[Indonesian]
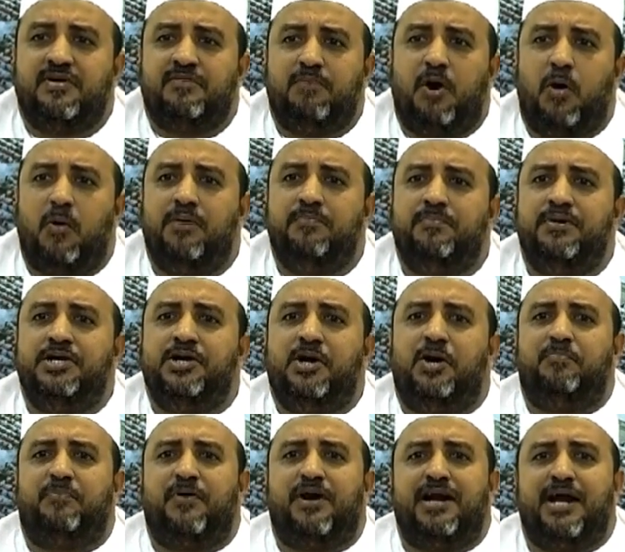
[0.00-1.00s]
Bahwa
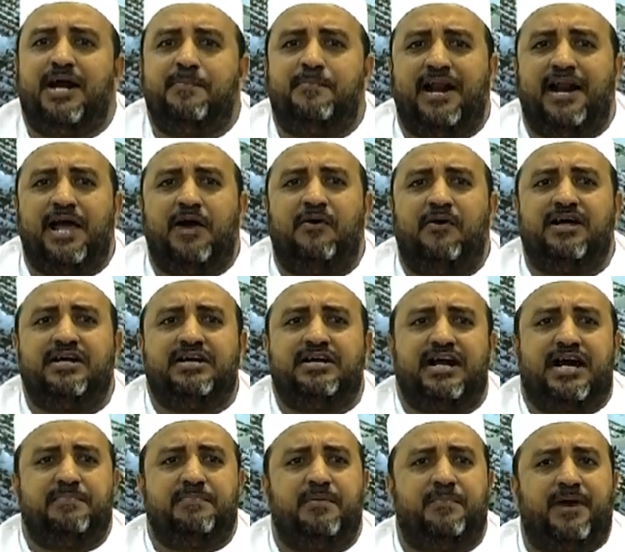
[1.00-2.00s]
beliau pernah berewat
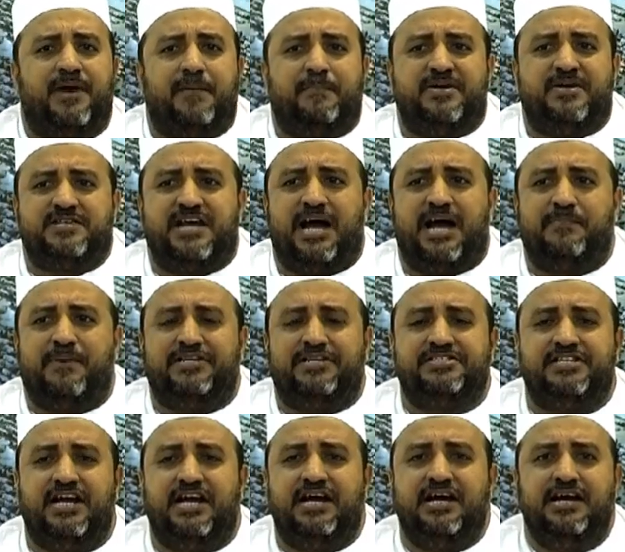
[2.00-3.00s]
dengan beberapa
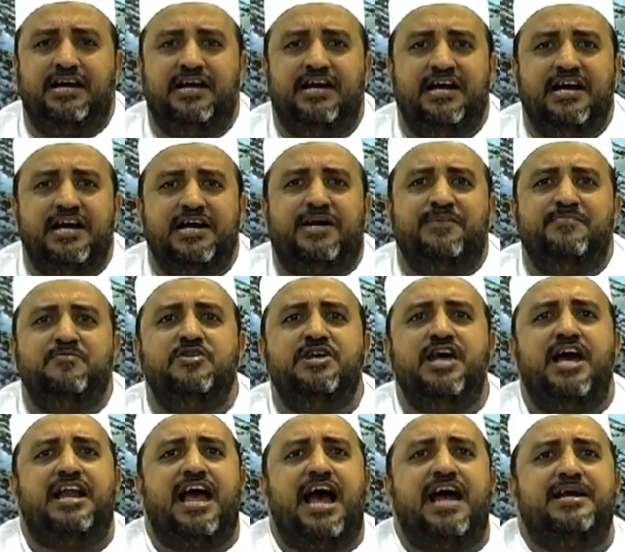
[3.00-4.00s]
sahabatnya.
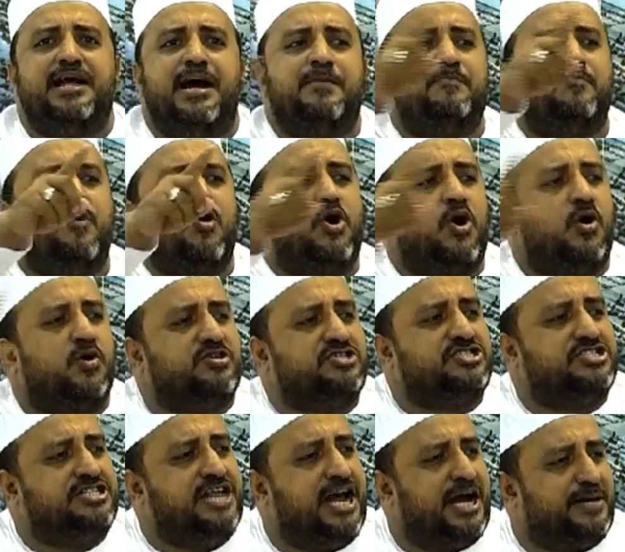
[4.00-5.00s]
Kemudian ada burung
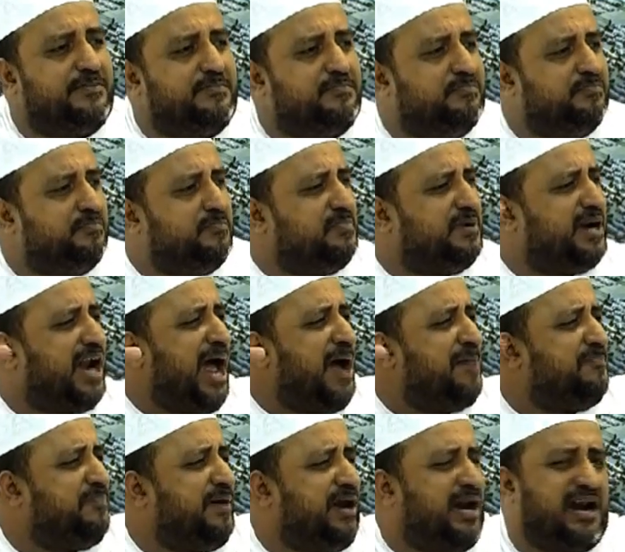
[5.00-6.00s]
sedang
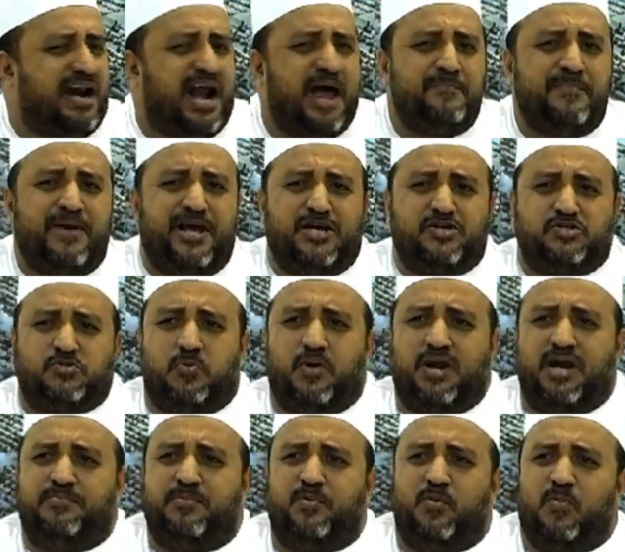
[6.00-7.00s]
nampak ramai
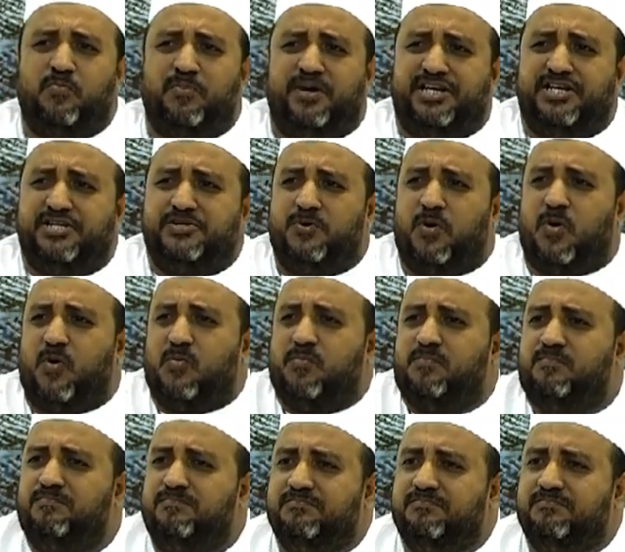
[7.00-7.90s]
suara burung berkicau.